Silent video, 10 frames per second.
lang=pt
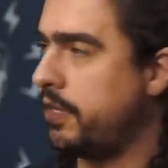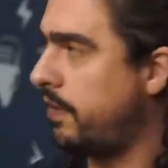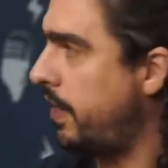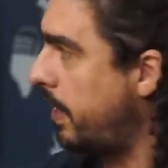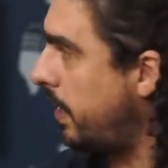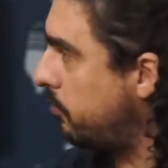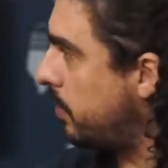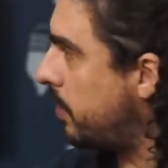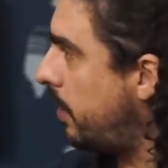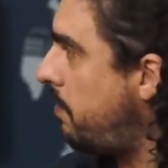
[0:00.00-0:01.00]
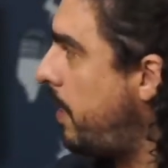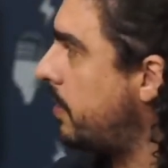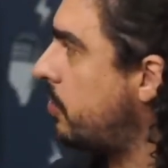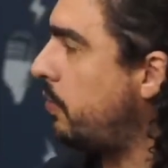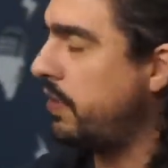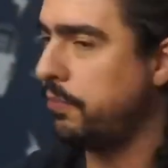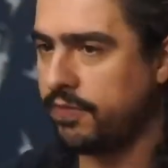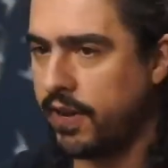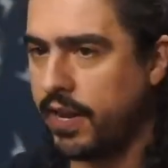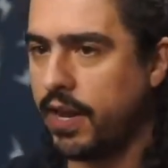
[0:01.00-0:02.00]
vai negar a mudança climática,
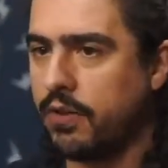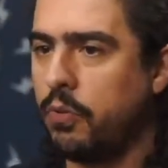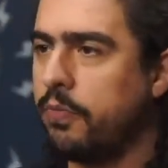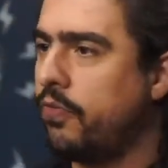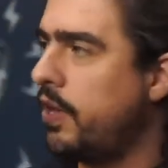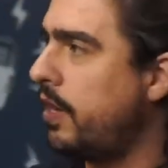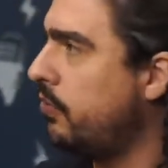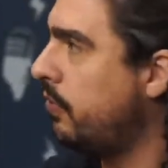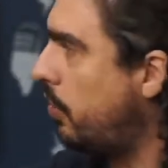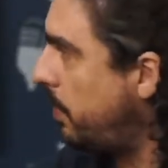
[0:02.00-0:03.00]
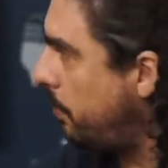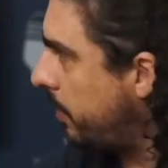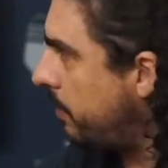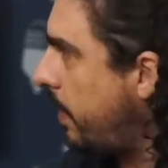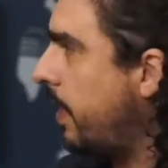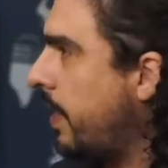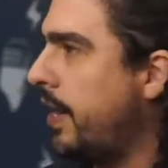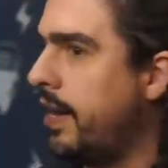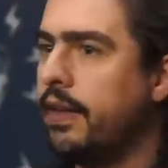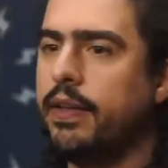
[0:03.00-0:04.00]
obviamente vai negar que o homem foi à lua, obviamente vai
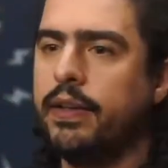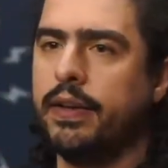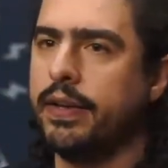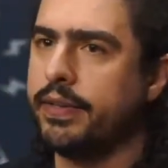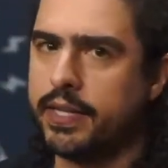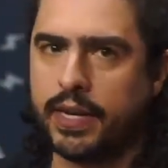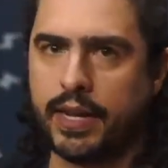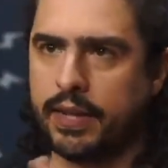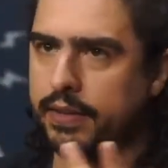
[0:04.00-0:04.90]
negar, uh, sei lá,